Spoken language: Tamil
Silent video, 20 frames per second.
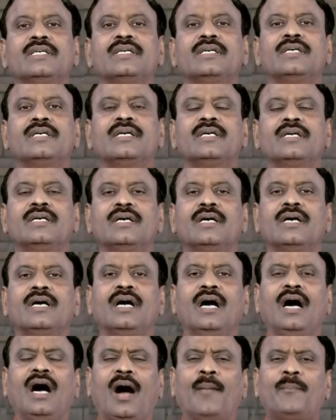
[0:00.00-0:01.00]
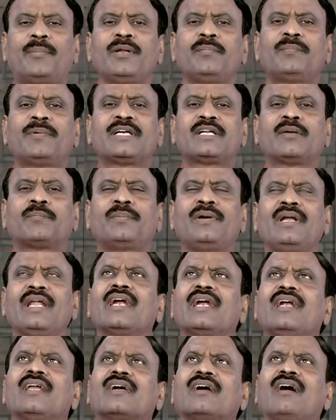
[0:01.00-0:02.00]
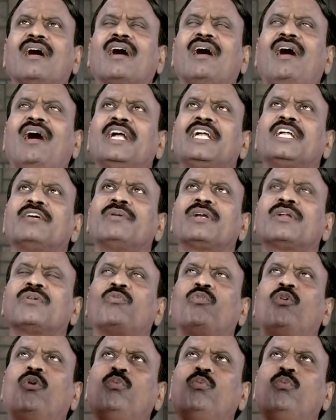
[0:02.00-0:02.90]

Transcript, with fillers: forsaken. அப்படிப்பட்ட பிள்ளைகளுக்காக ஆண்டவர்